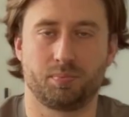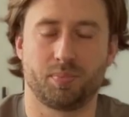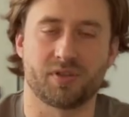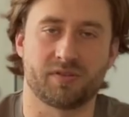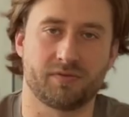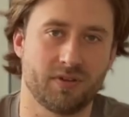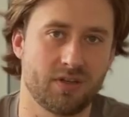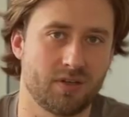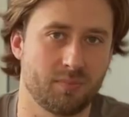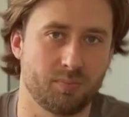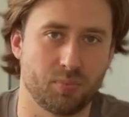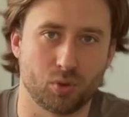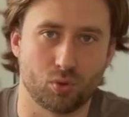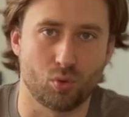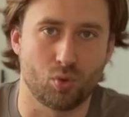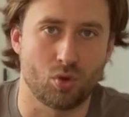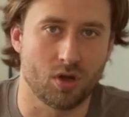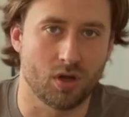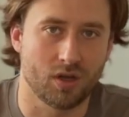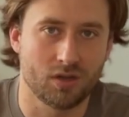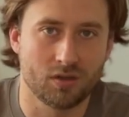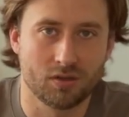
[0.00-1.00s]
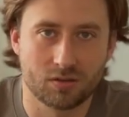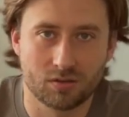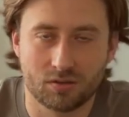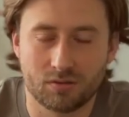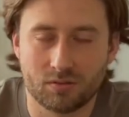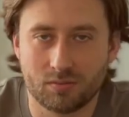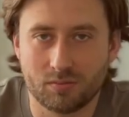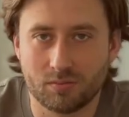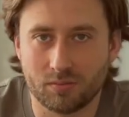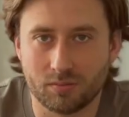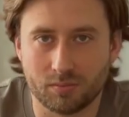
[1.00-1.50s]
Позвали петуха,
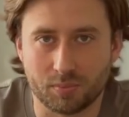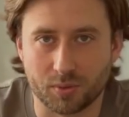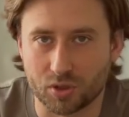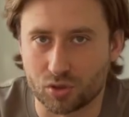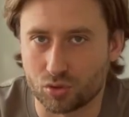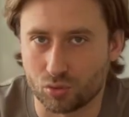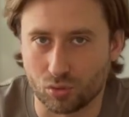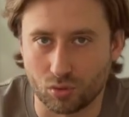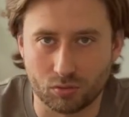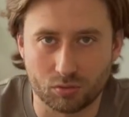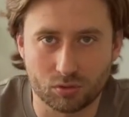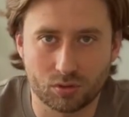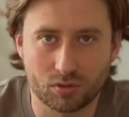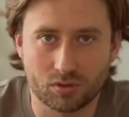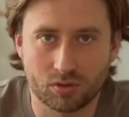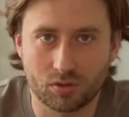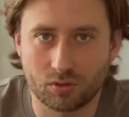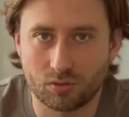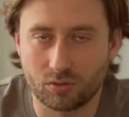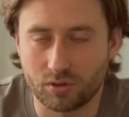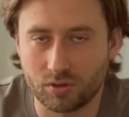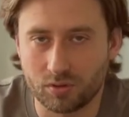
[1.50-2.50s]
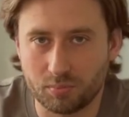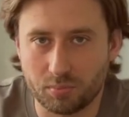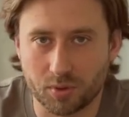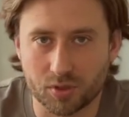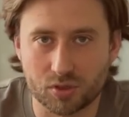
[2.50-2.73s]
пришел вот он такой,